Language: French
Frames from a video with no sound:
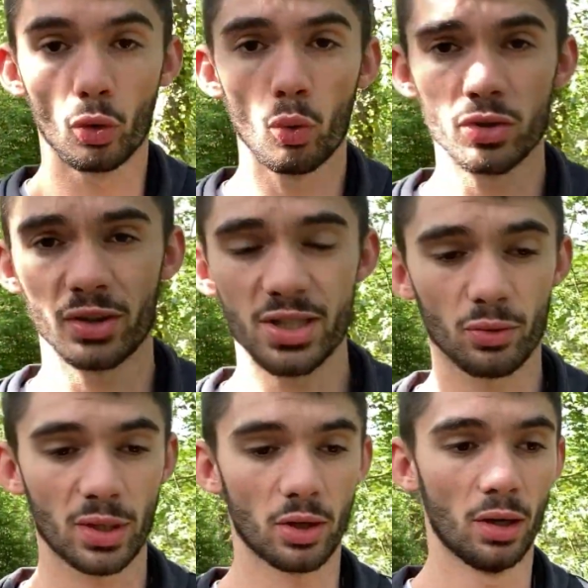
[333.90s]
concentration,
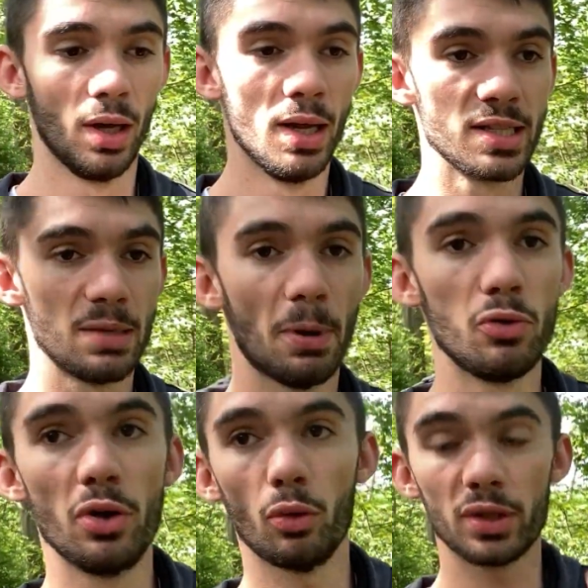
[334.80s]
d'accord C'est pas une
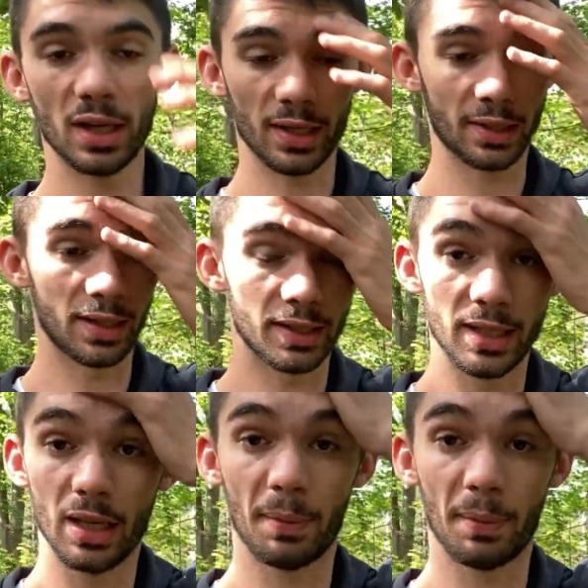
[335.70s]
heure où tu es là à regarder la télé, à